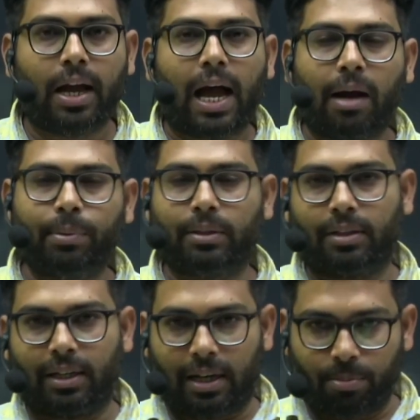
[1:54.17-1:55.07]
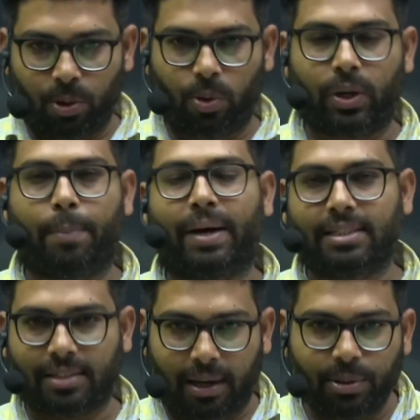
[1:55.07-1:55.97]
अब हम लोगों के
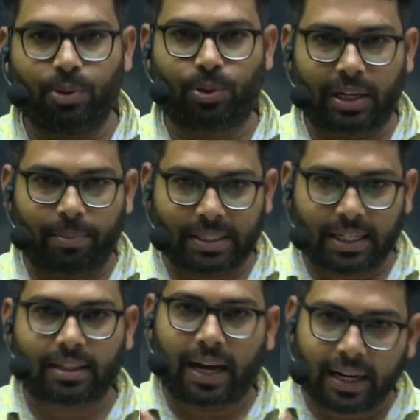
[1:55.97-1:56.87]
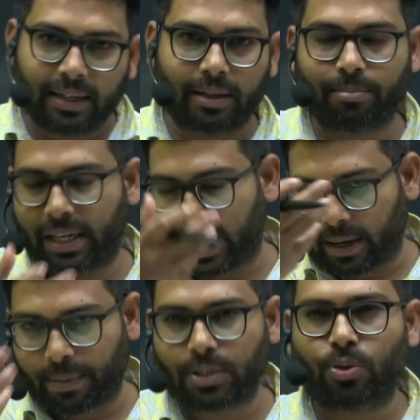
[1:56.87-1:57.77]
पास अभी उतना पैसा था नहीं भैया के
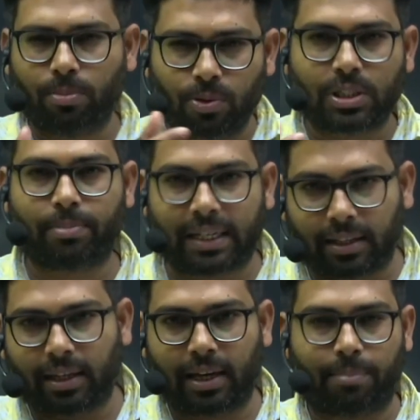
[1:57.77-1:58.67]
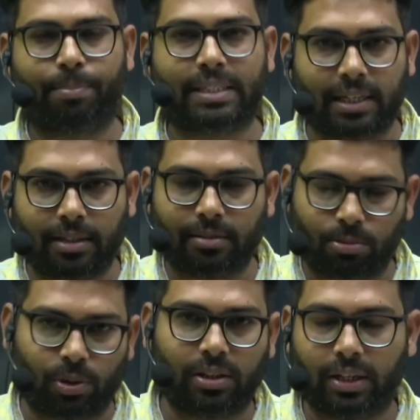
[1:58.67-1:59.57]
पास तो हम लोगों से बात की कि हम हाँ, पैसा
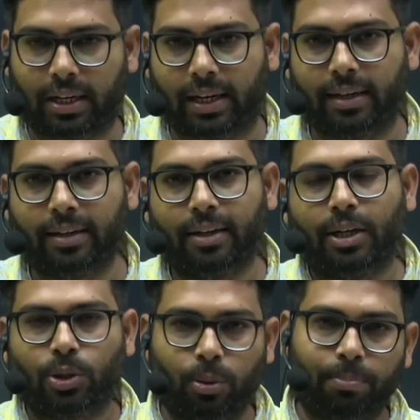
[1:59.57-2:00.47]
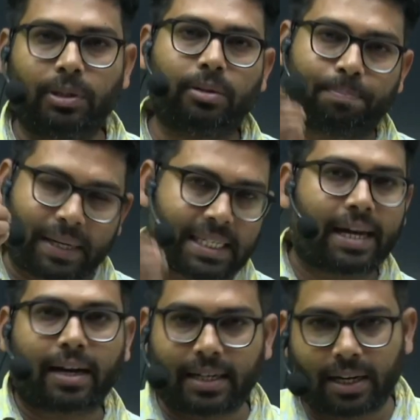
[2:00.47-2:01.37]
तुरंत देना है तो पैसा
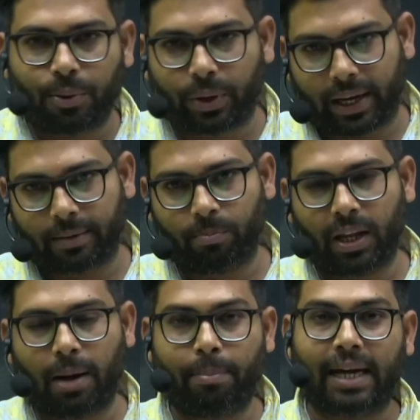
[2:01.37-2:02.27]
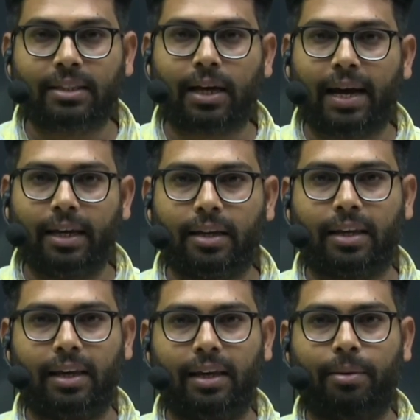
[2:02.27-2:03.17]
इकट्ठा हो गया अब बात आई
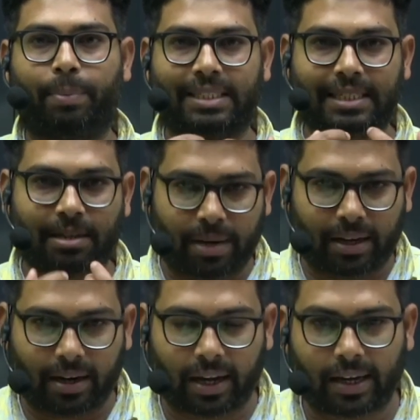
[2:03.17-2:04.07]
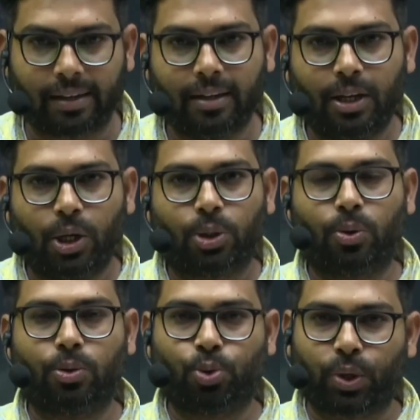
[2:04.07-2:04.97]
कि पैसा जमा करना है
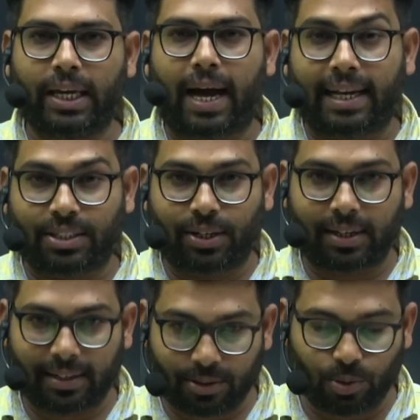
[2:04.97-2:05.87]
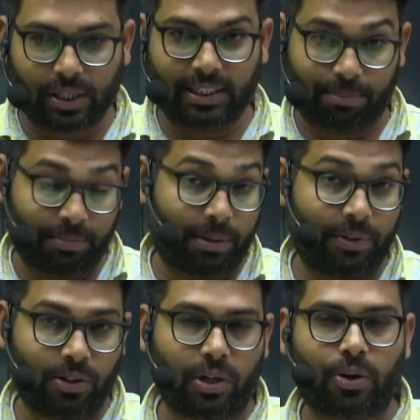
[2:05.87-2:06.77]
तो चूंकि आज चूंकि जब मैं
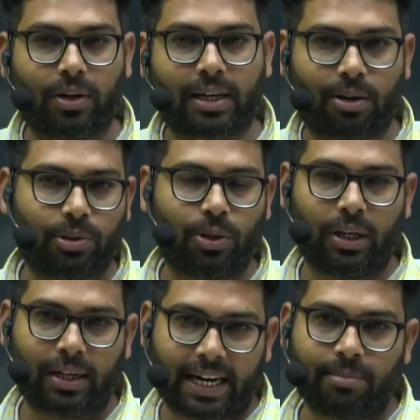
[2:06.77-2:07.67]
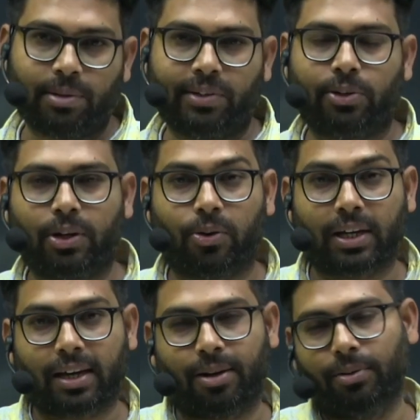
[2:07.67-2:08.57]
वीडियो रिकॉर्ड कर रहा हूँ तो ये नाइट में वीडियो रिकॉर्ड
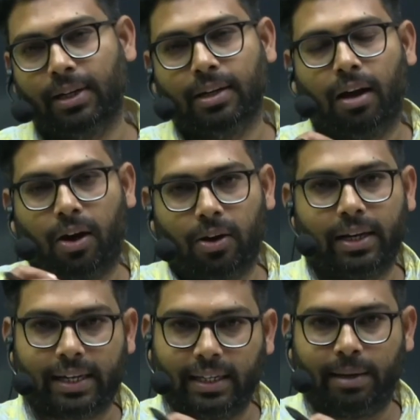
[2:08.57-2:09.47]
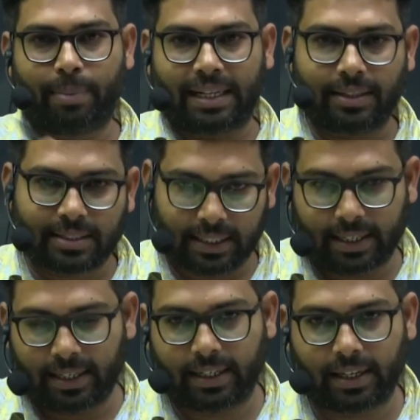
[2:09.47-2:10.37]
कर रहा हूँ और लेकिन ये बात है
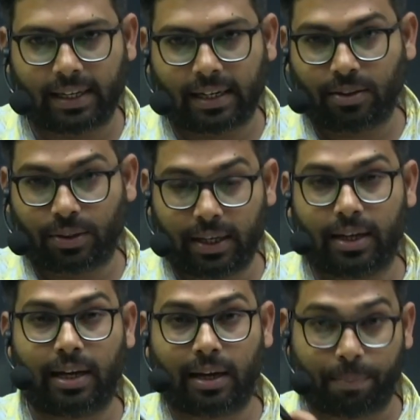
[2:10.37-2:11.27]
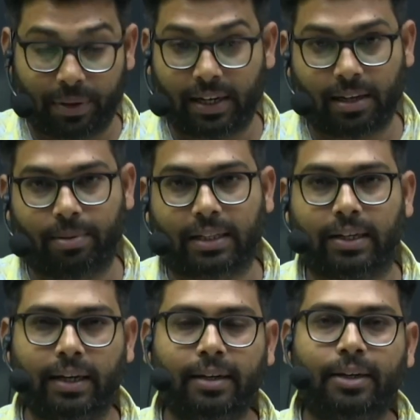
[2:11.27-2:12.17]
सैटरडे की यानी तेरह अप्रैल की बात है
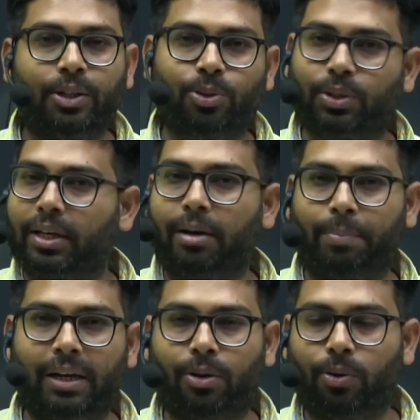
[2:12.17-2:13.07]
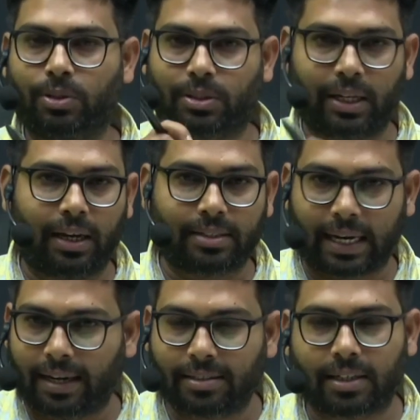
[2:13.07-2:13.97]
तो तेरह अप्रैल को से,
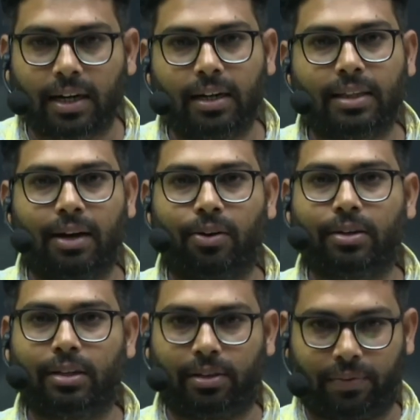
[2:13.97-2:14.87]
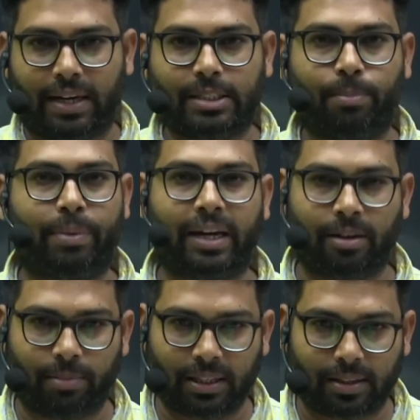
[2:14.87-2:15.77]
सेकेंड सैटरडे था और इतफाक से बैंक
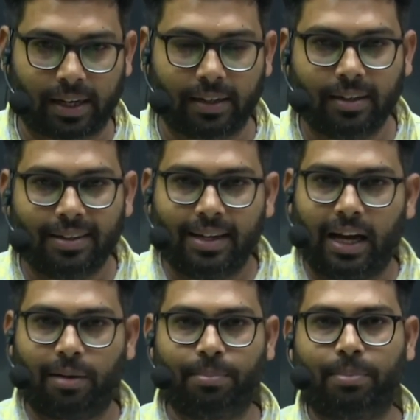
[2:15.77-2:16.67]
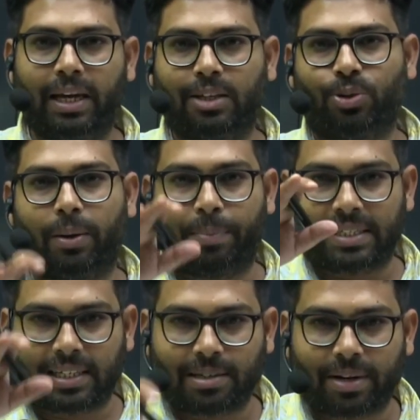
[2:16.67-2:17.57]
बंद था अब भैया जो है
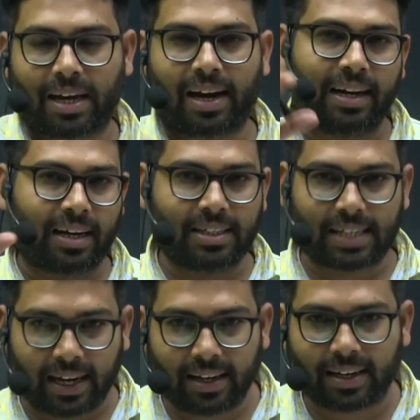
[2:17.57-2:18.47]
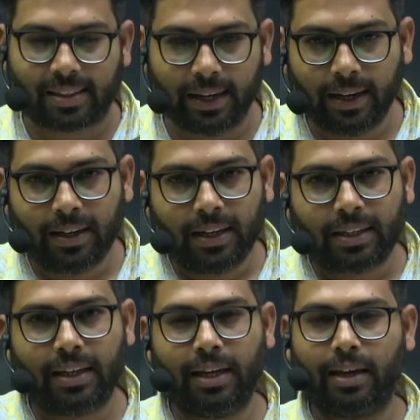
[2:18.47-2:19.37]
पैसा जमा कराने के लिए जा ही रहे थे
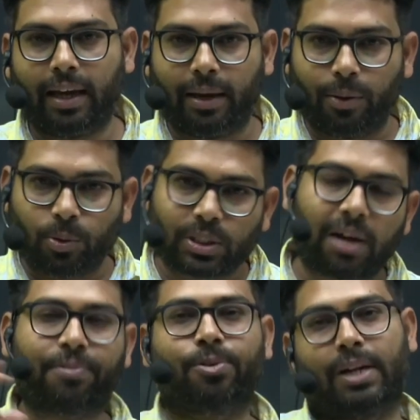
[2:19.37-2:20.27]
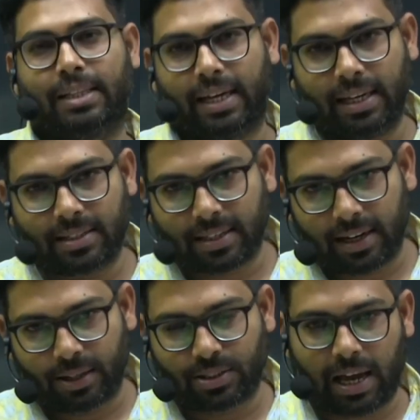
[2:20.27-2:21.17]
कि उसका फोन आता है
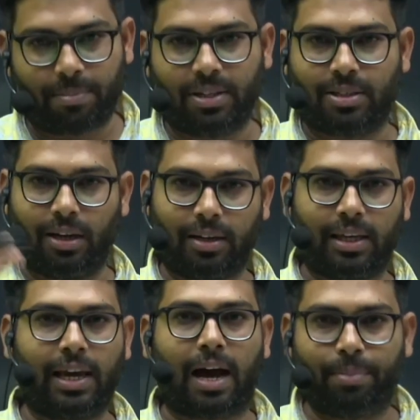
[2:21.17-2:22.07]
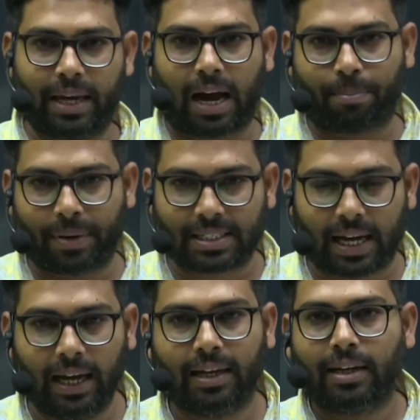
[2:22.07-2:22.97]
सामने से कि अभी आप
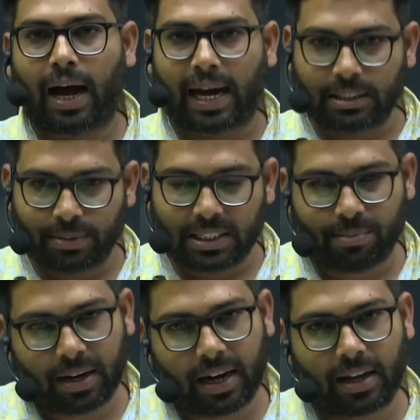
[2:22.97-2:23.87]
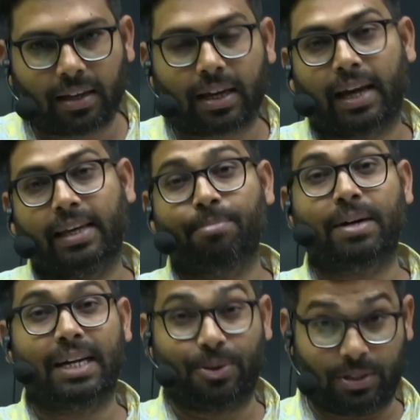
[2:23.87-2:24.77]
पैसा आज मत जमा कराइए
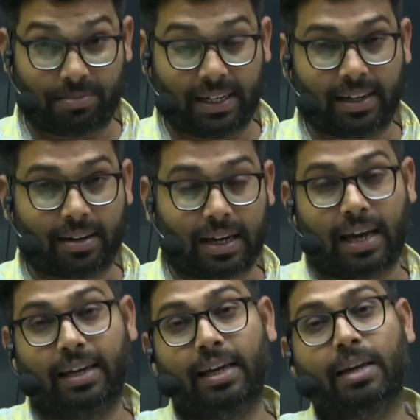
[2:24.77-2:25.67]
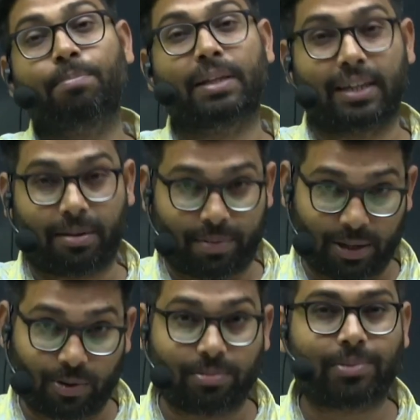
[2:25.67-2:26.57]
मंडे को जमा कराइए यानी पंद्रह अप्रैल
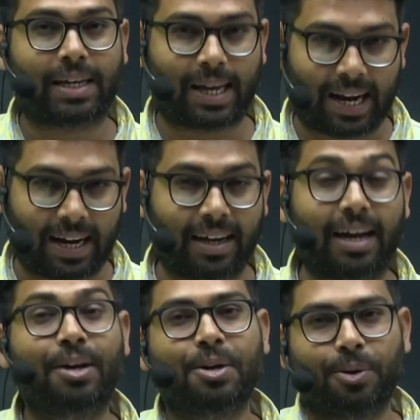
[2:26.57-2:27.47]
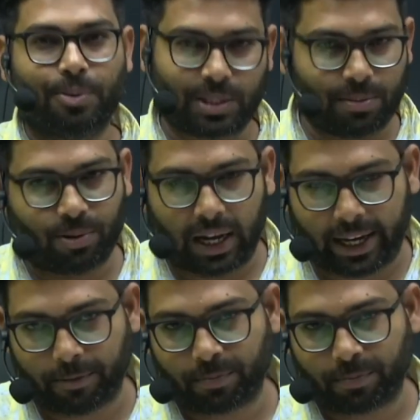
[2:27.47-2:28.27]
को अब जमा कराने का उसने बोला है